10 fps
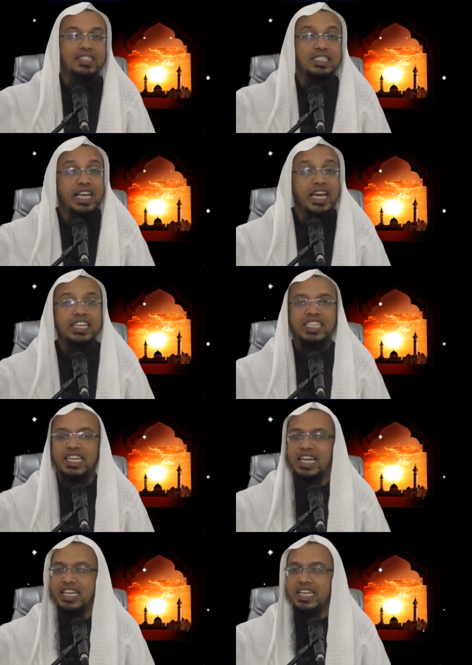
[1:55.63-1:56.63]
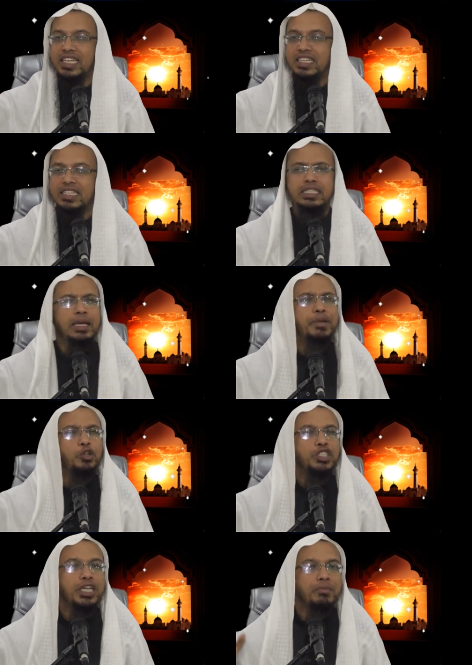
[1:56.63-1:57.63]
যেখানে সেখানে যেমনি
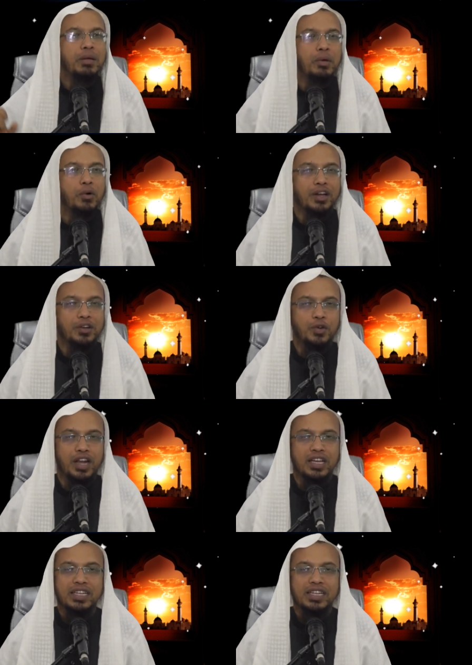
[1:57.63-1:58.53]
খুশি এমনি ব্যবহার করা